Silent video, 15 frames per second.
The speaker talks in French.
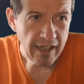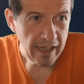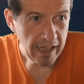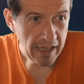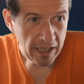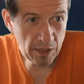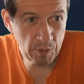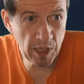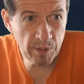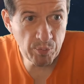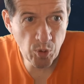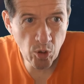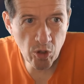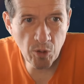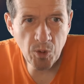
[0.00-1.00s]
Eh bien,
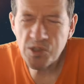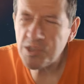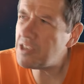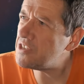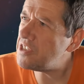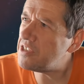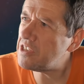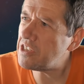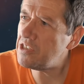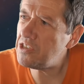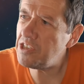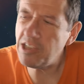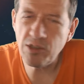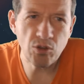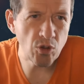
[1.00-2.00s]
pour commencer cette
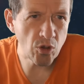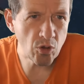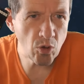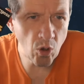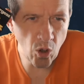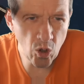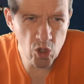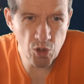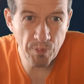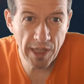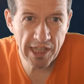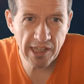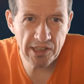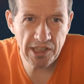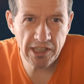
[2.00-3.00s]
critique de l'orange
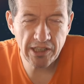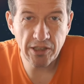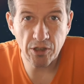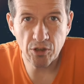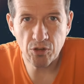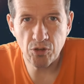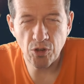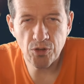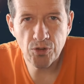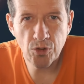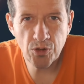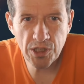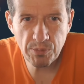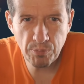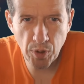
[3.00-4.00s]
mécanique
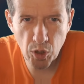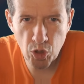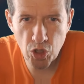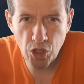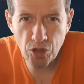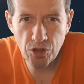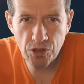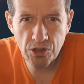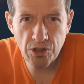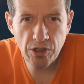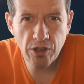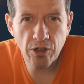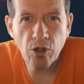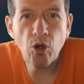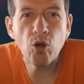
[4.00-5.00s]
d'Anthony Burgess,
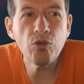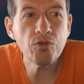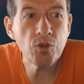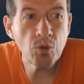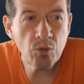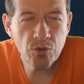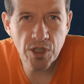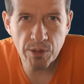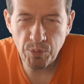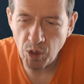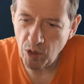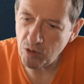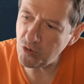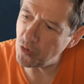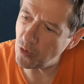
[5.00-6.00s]
revenons
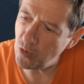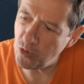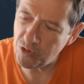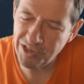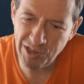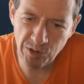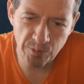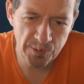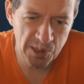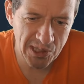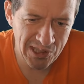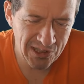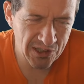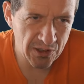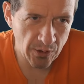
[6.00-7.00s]
d'abord sur le
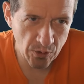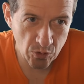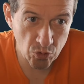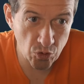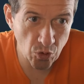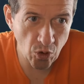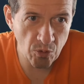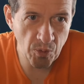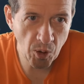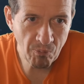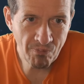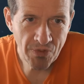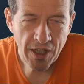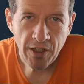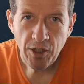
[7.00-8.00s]
synopsis du roman.
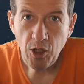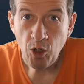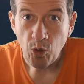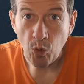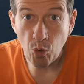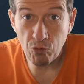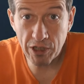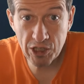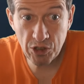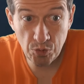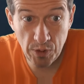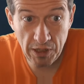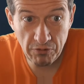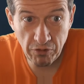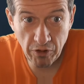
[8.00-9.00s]
On va
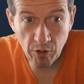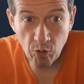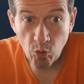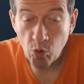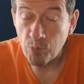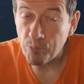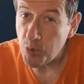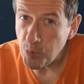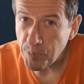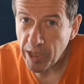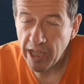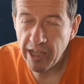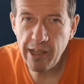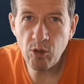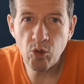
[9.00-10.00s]
suivre au plus
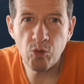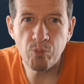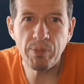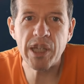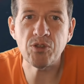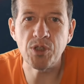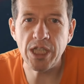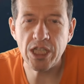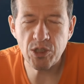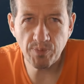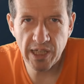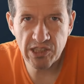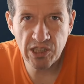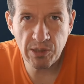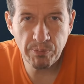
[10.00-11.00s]
près le personnage
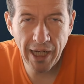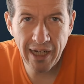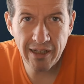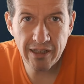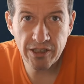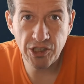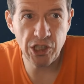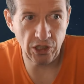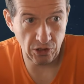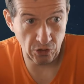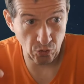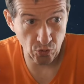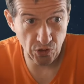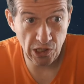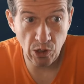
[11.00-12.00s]
principal, qui est
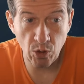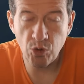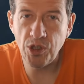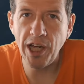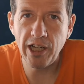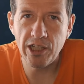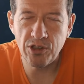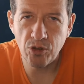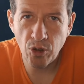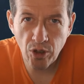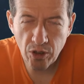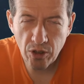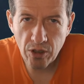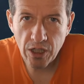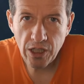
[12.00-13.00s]
aussi le
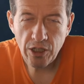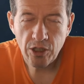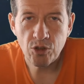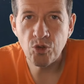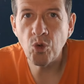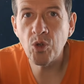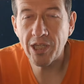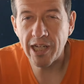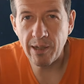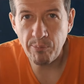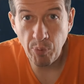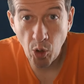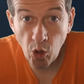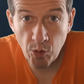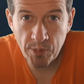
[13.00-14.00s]
narrateur, donc à la
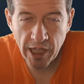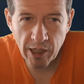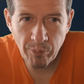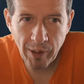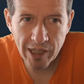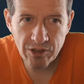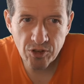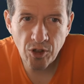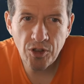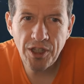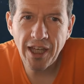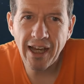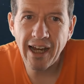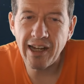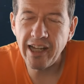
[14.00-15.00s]
première personne,
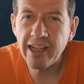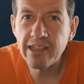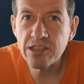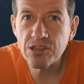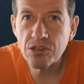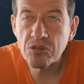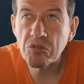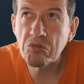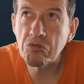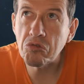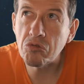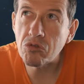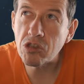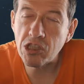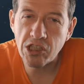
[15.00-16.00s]
Alex,
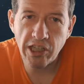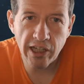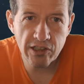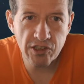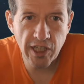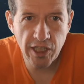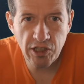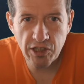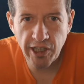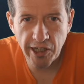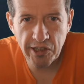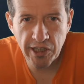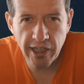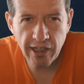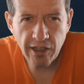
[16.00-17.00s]
une quinzaine
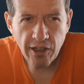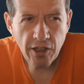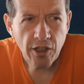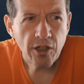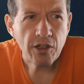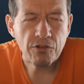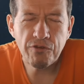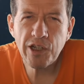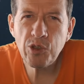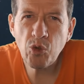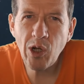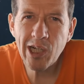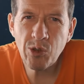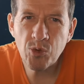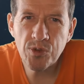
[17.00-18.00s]
d'années, va nous
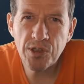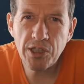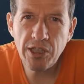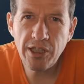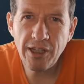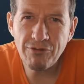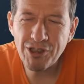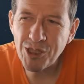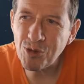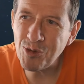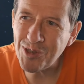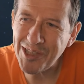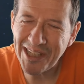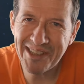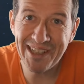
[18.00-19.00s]
raconter avec une
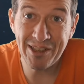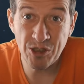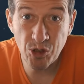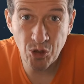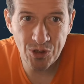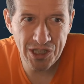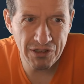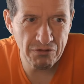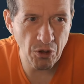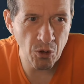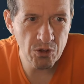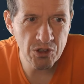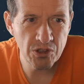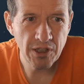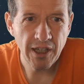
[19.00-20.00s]
certaine
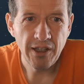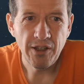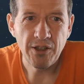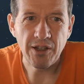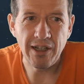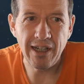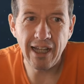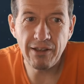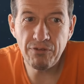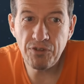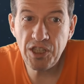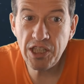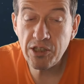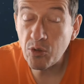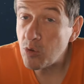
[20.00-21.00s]
connivence la
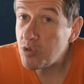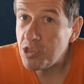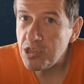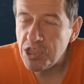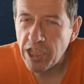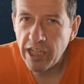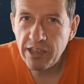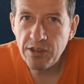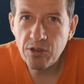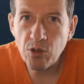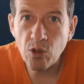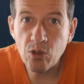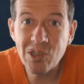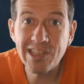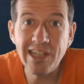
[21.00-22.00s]
vie quotidienne dans
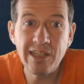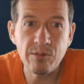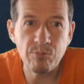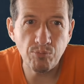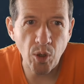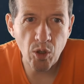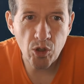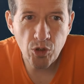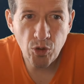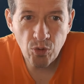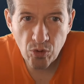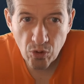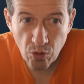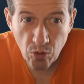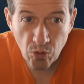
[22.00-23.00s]
sa banlieue
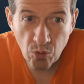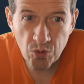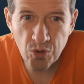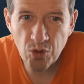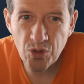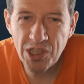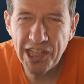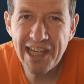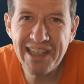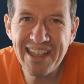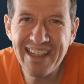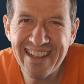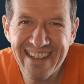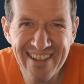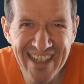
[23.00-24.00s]

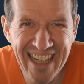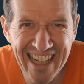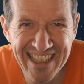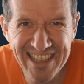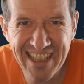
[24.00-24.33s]
londonienne assez